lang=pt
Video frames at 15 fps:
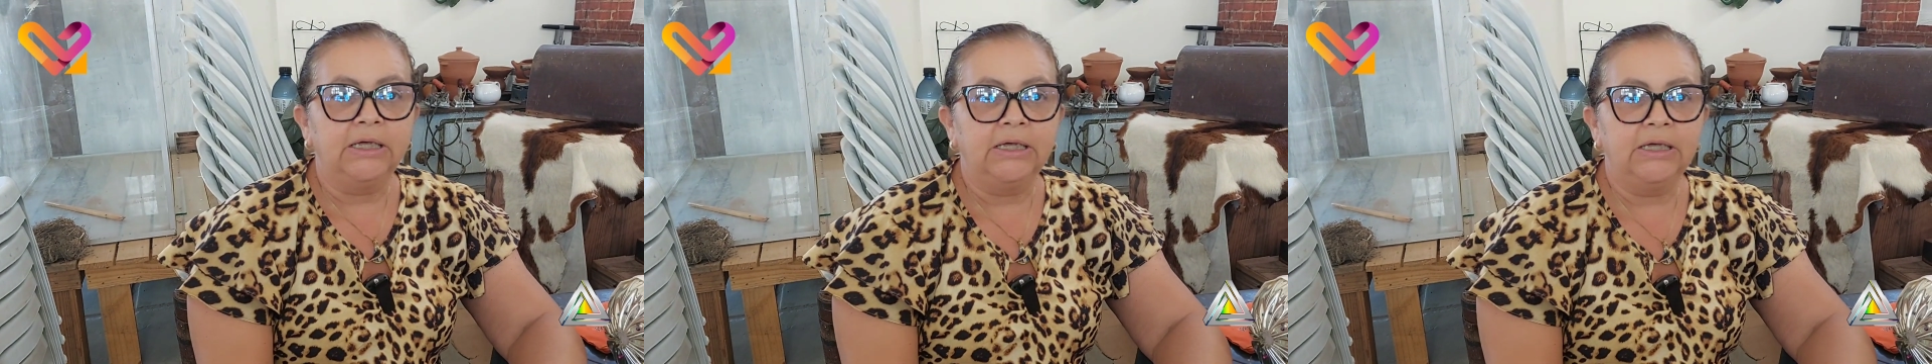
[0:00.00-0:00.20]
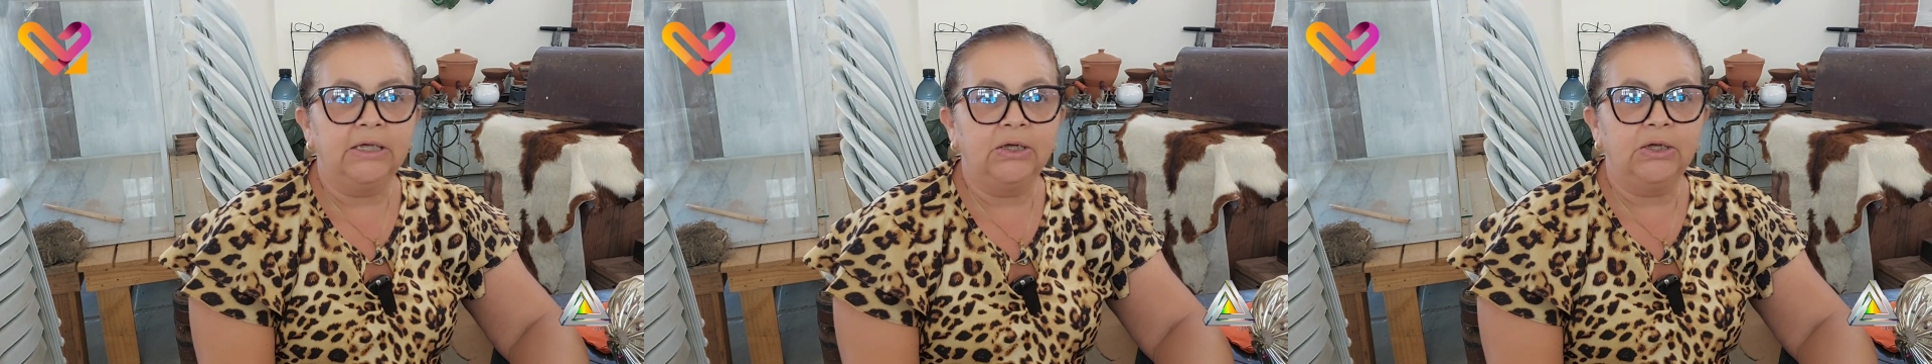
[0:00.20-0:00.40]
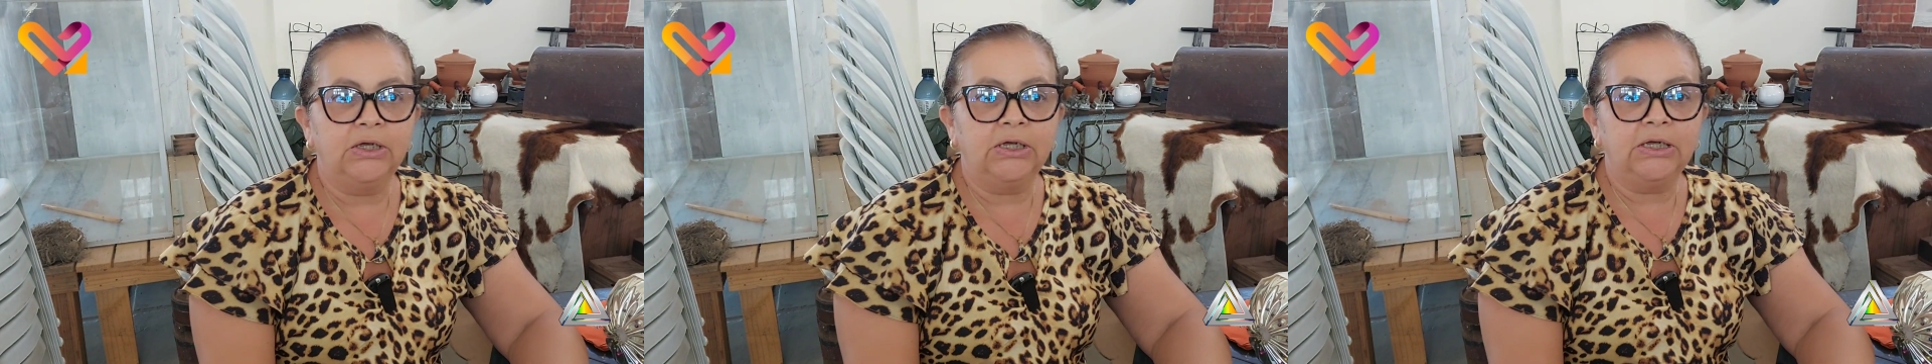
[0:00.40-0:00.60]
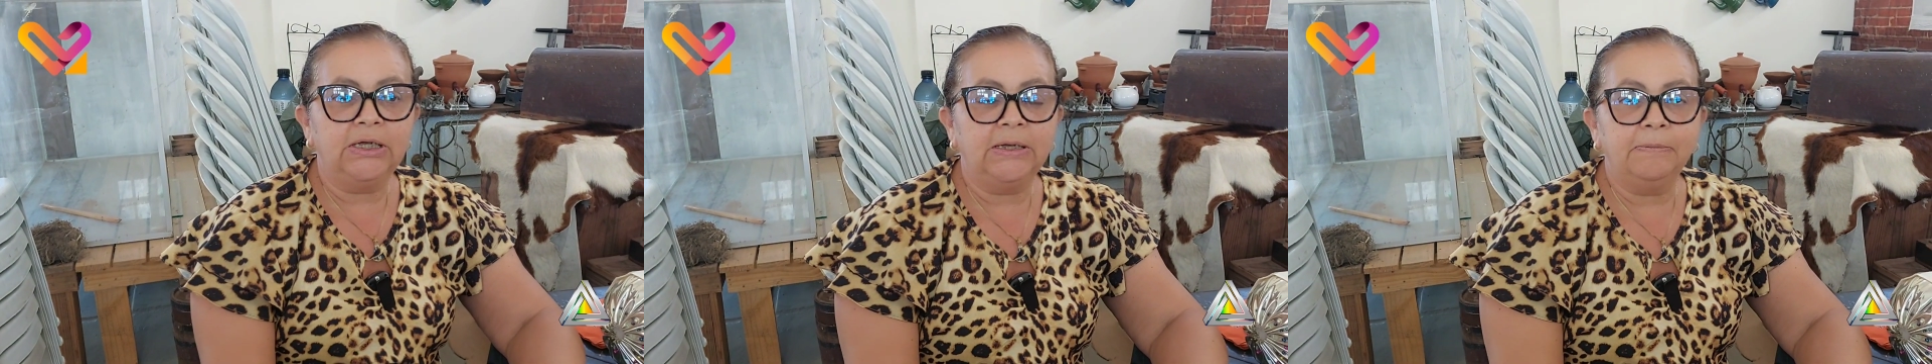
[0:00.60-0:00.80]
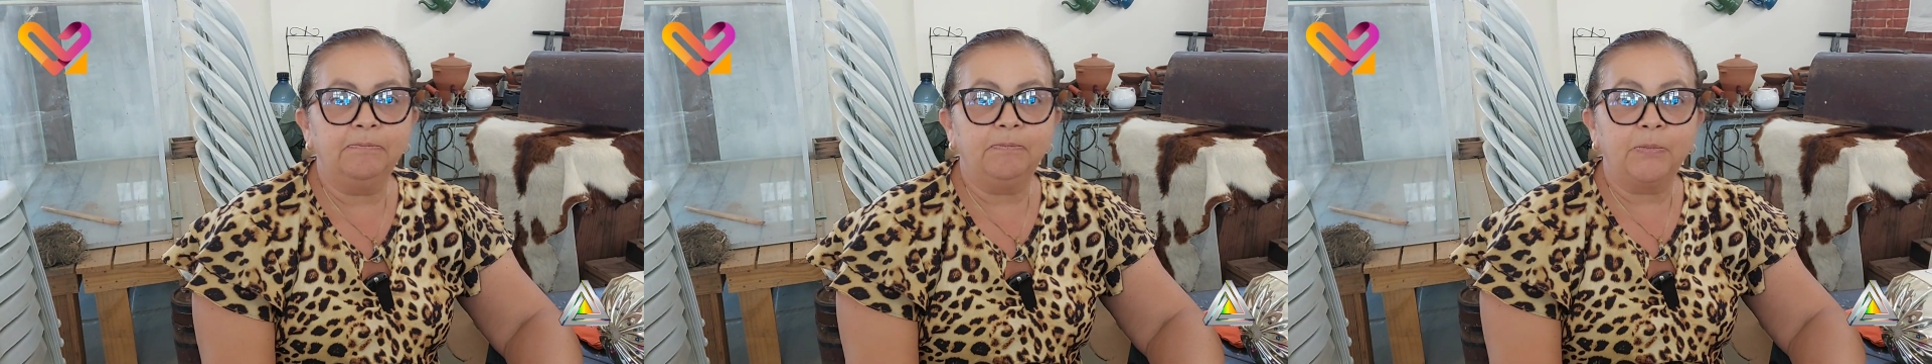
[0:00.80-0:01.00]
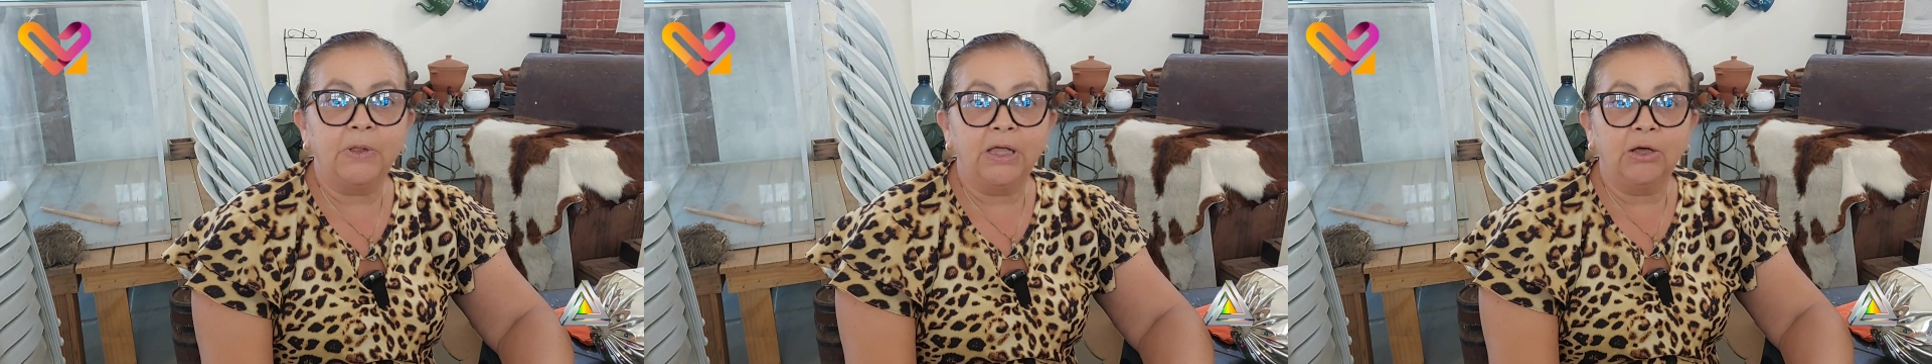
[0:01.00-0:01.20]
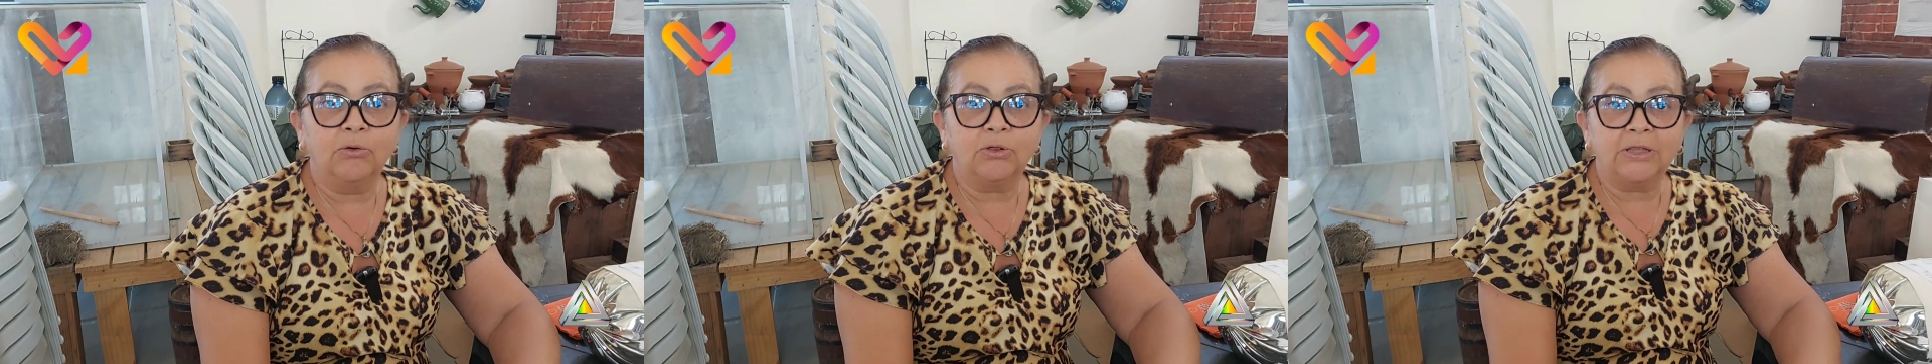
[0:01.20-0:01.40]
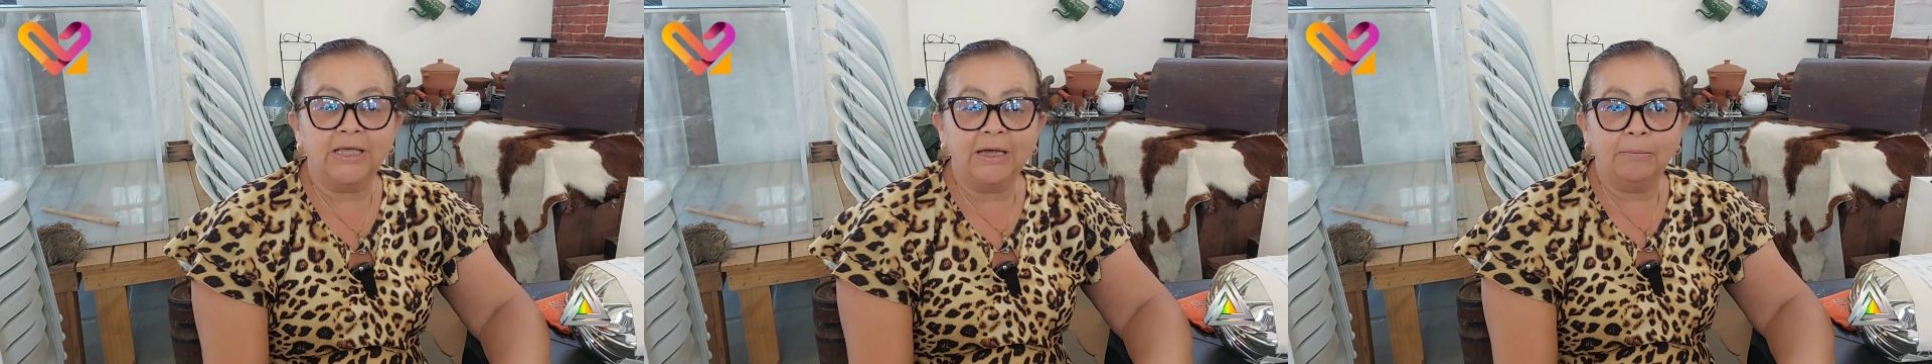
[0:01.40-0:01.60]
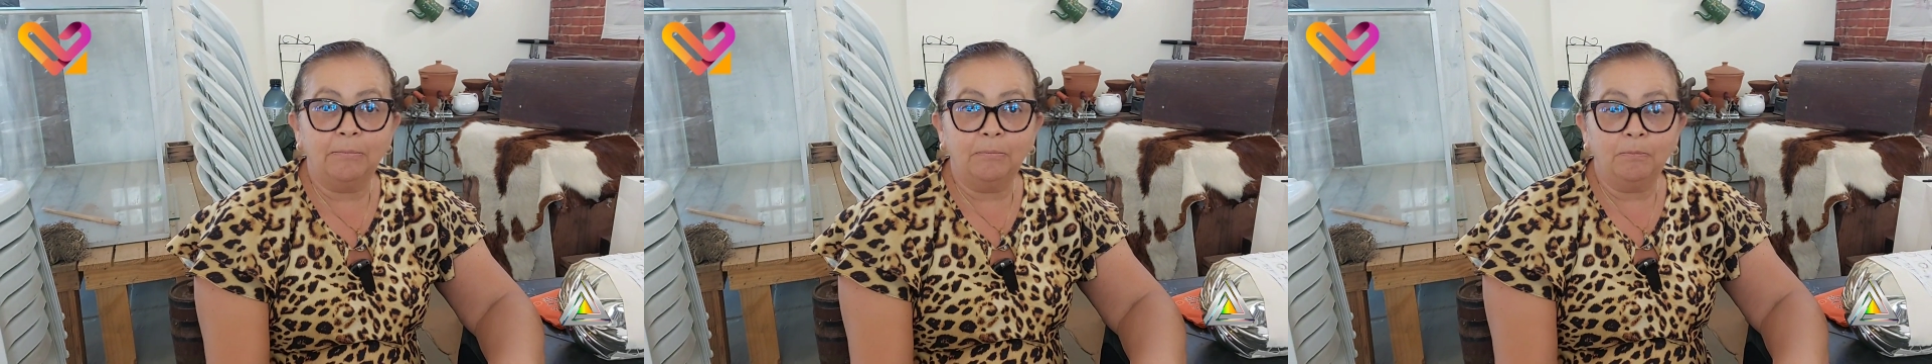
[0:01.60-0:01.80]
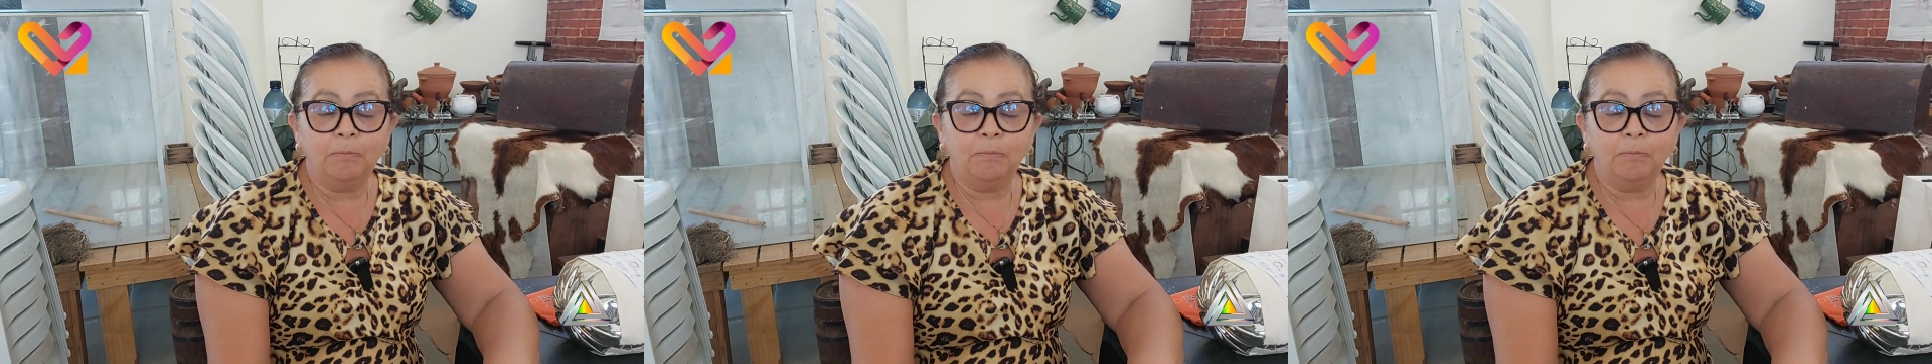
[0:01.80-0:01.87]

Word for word: e eu tinha